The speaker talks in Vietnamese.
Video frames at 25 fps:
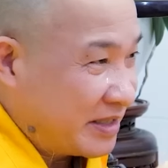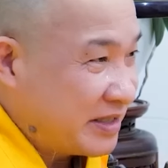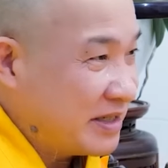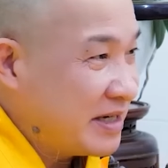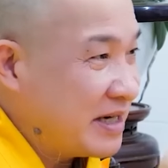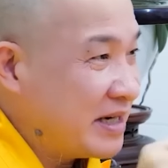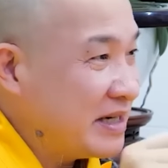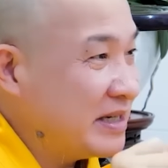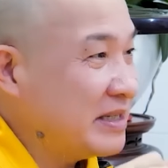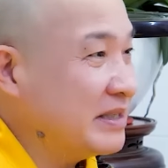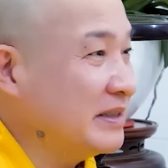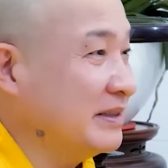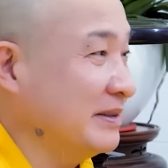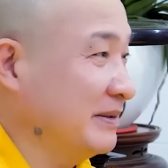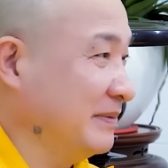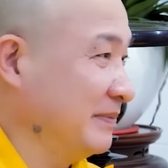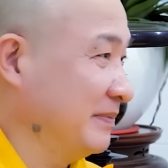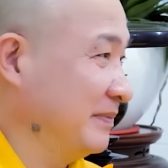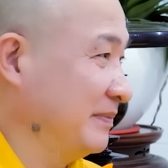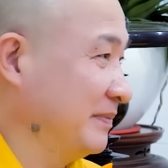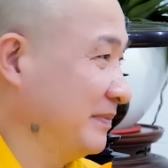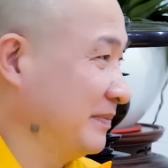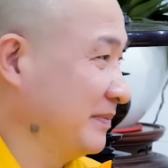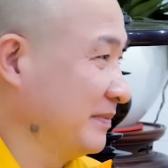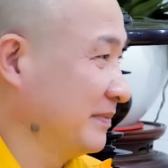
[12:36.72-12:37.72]
chữ ớ.
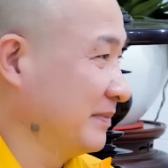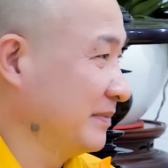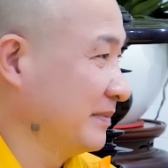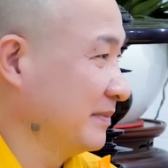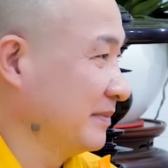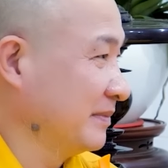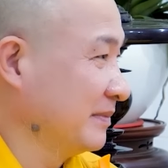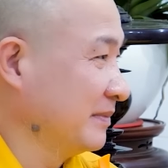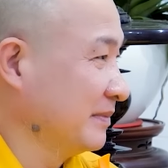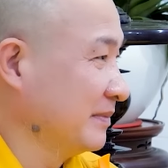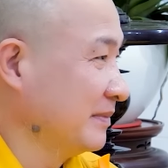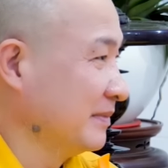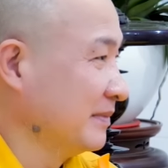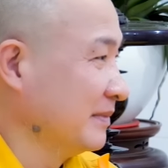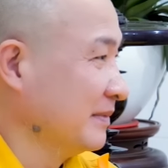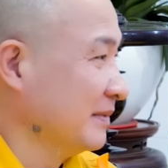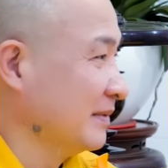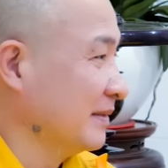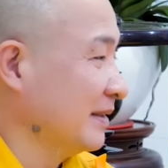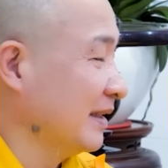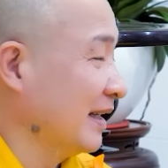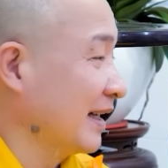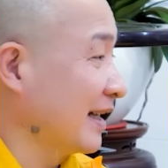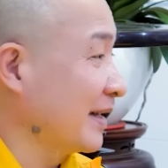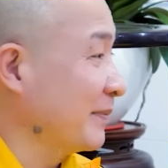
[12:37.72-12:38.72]

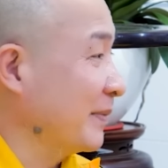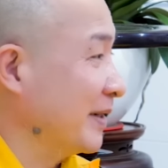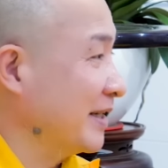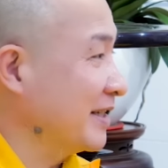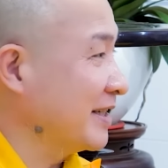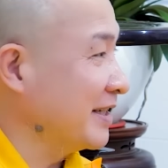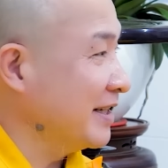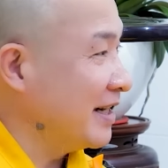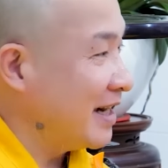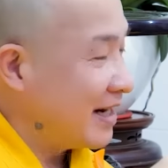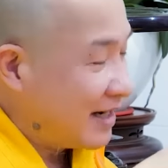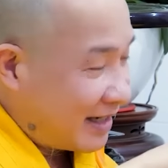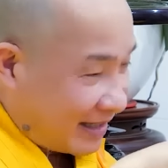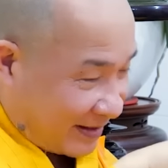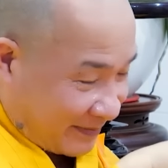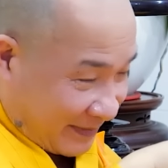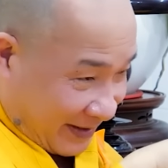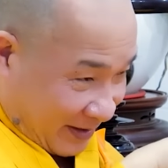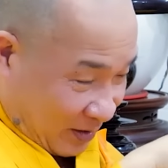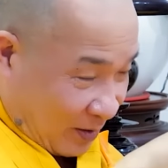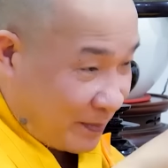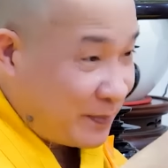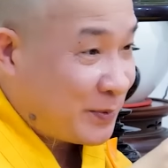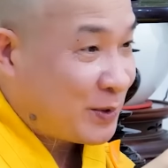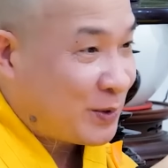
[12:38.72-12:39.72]
Cái miệng chữ ớ là
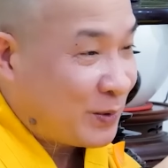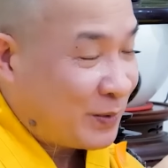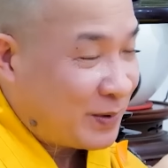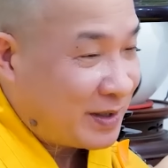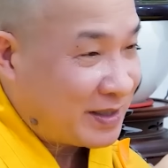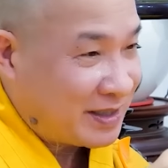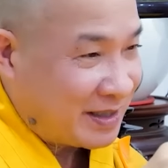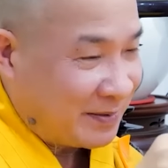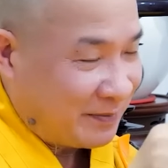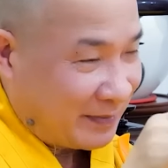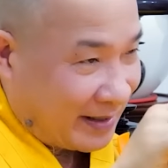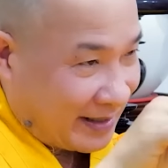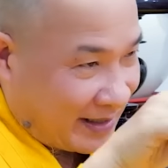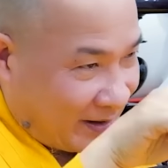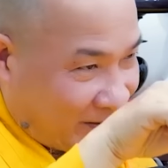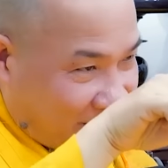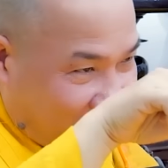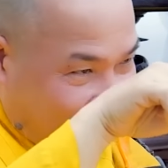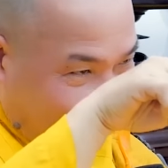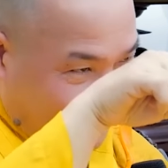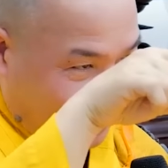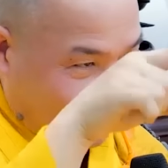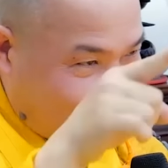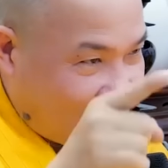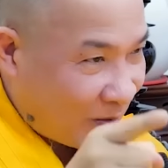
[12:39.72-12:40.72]
miệng úp xuống, chân mày dòng
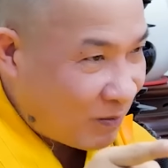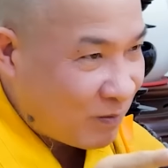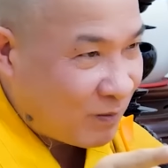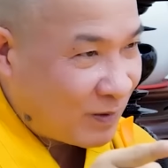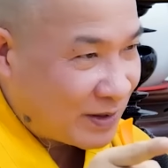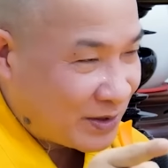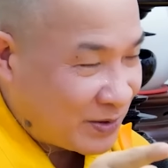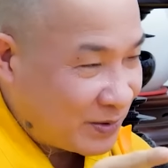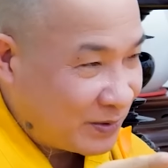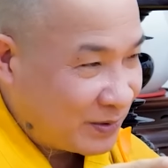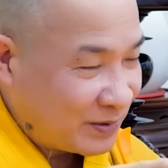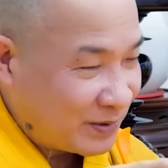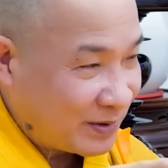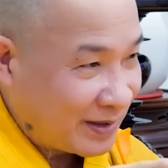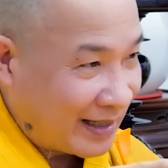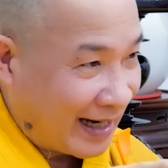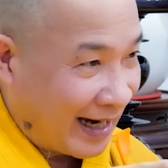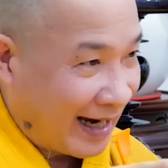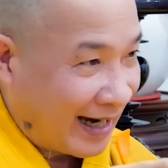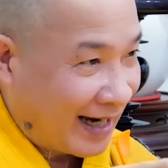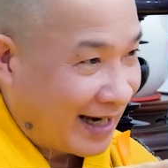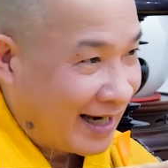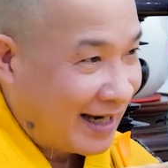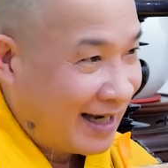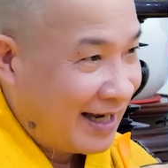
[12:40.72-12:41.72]
nguyệt cong mà xuống
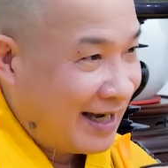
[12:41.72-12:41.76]
ha.